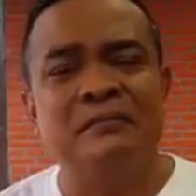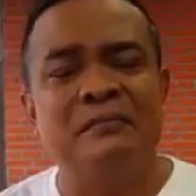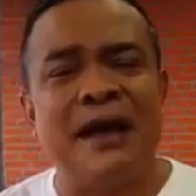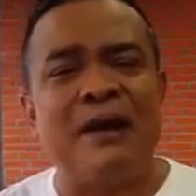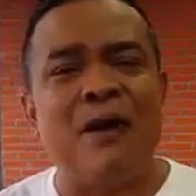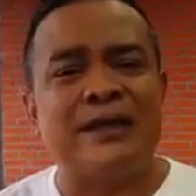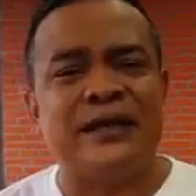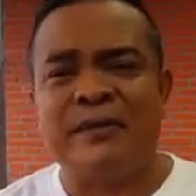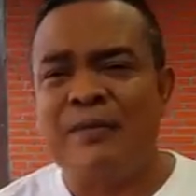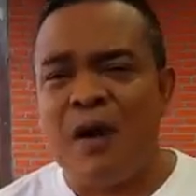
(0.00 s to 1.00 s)
แม้ว่า
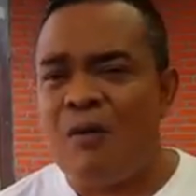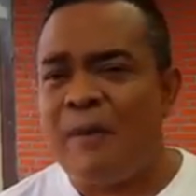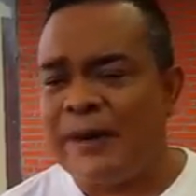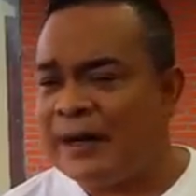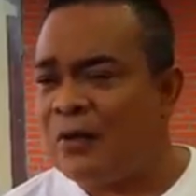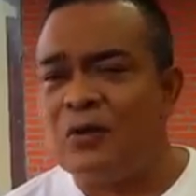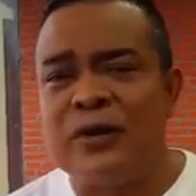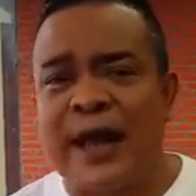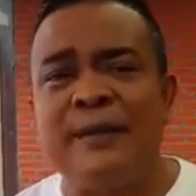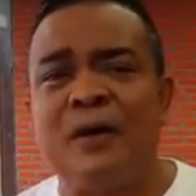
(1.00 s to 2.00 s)
จะไม่บอกว่าเป็นตระกูล
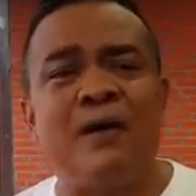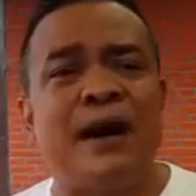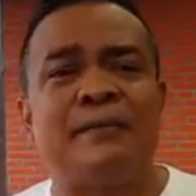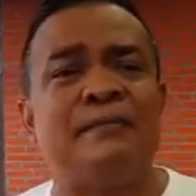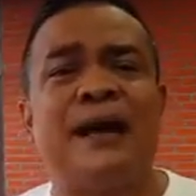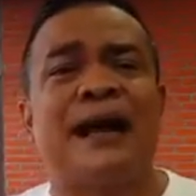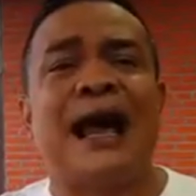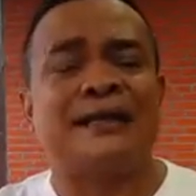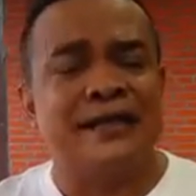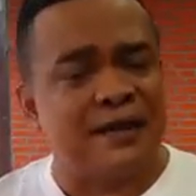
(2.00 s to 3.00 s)
ไหนเพราะว่าไม่ก
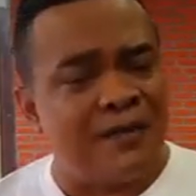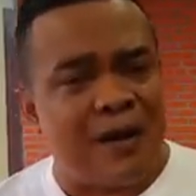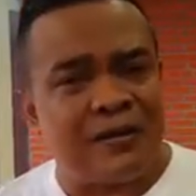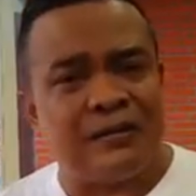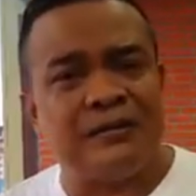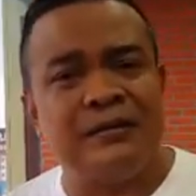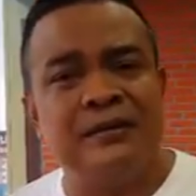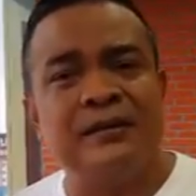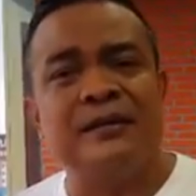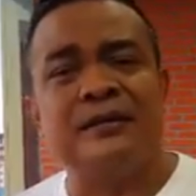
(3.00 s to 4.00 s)
ล้าที่จะบอก
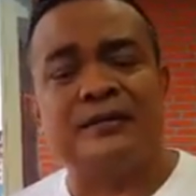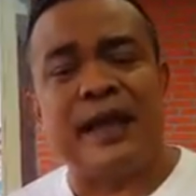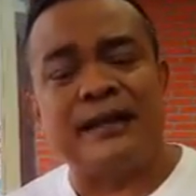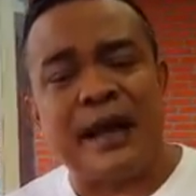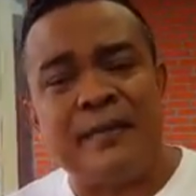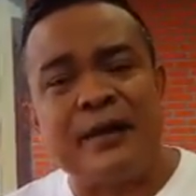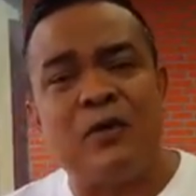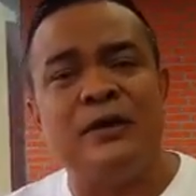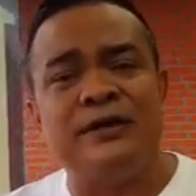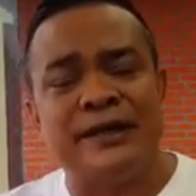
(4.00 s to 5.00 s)
แต่ทำให้
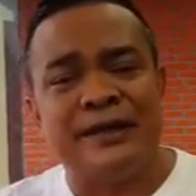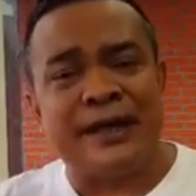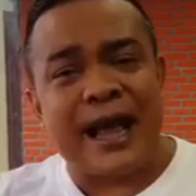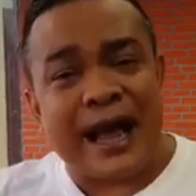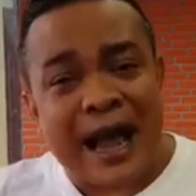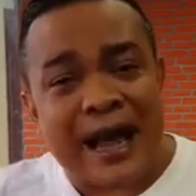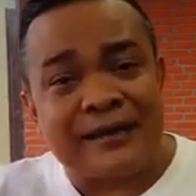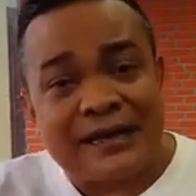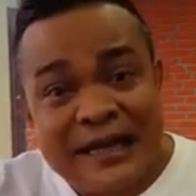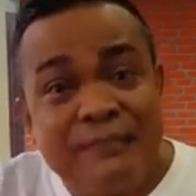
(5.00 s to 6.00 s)
คนจินตนาการ
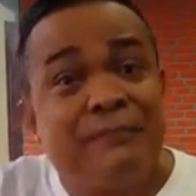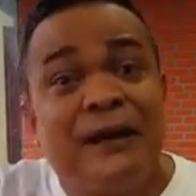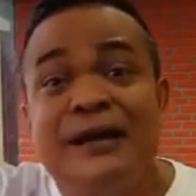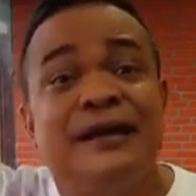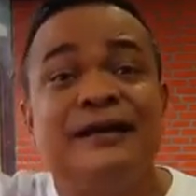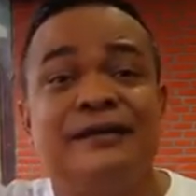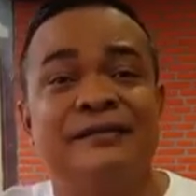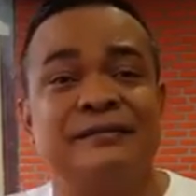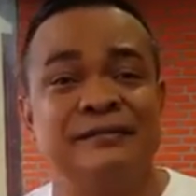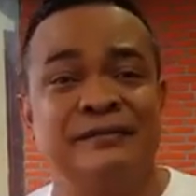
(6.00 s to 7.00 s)
คิดไปเลย
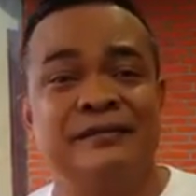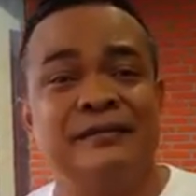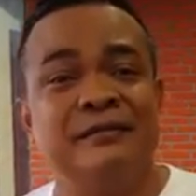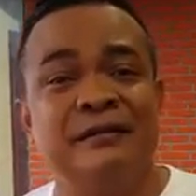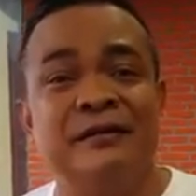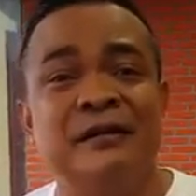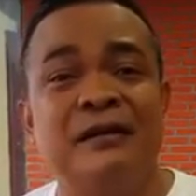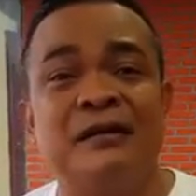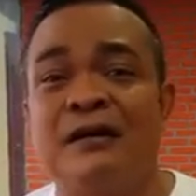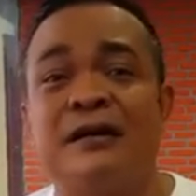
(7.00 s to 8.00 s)

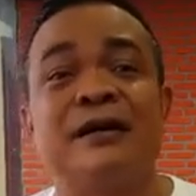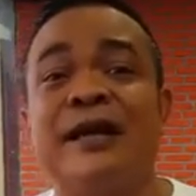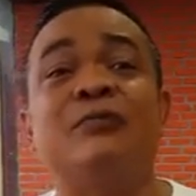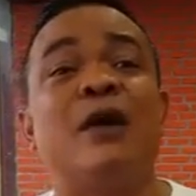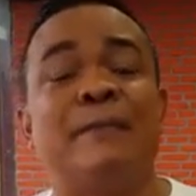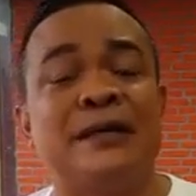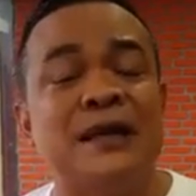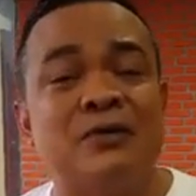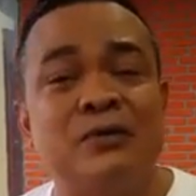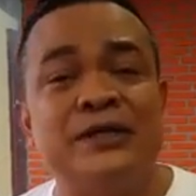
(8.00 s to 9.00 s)
ก็คือคิดว่าเป็นต
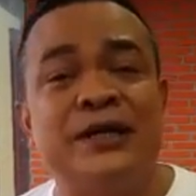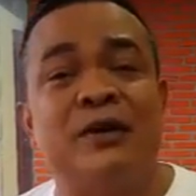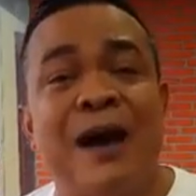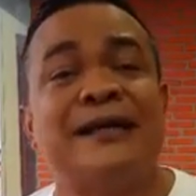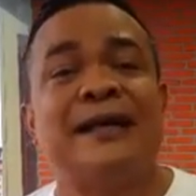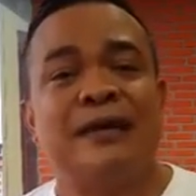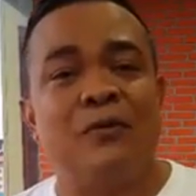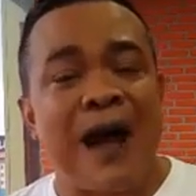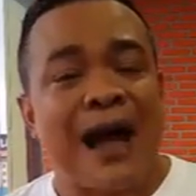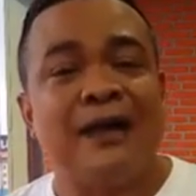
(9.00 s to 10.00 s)
ระกูลชินวัตรนั่นแหละ
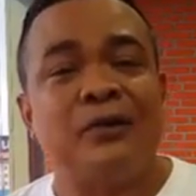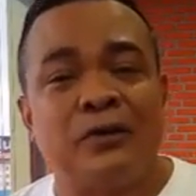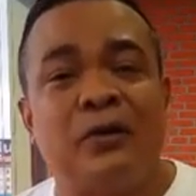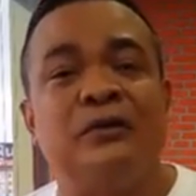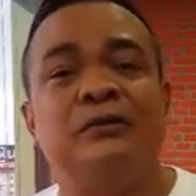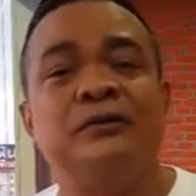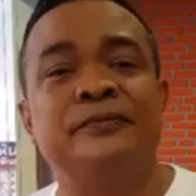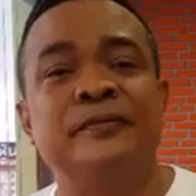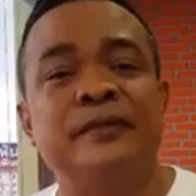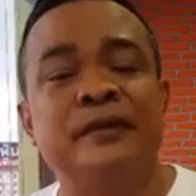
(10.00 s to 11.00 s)
ว่ากันตร
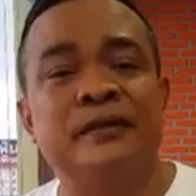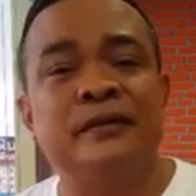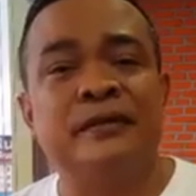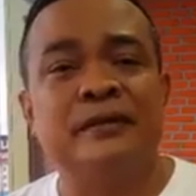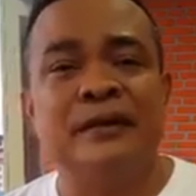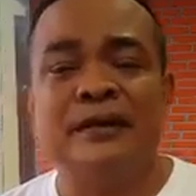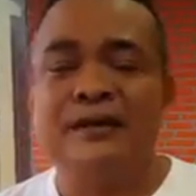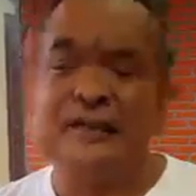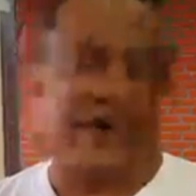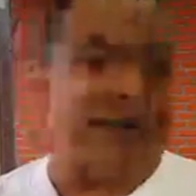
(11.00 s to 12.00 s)

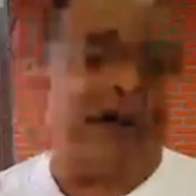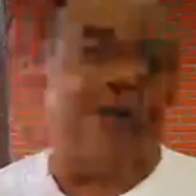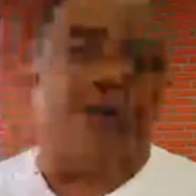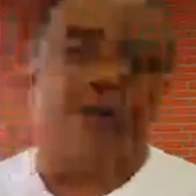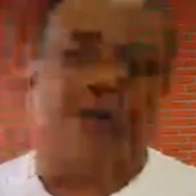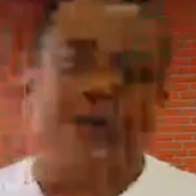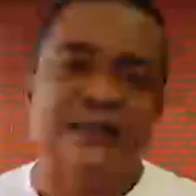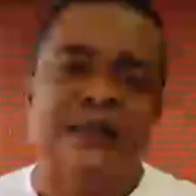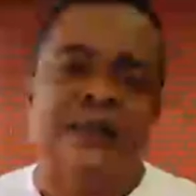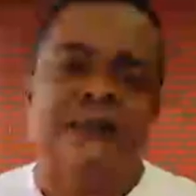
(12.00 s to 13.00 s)
งๆ เสร็จแล้วก็มีสื่อ
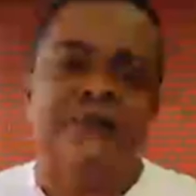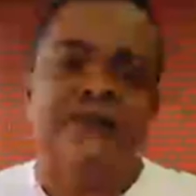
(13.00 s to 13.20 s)
อื่น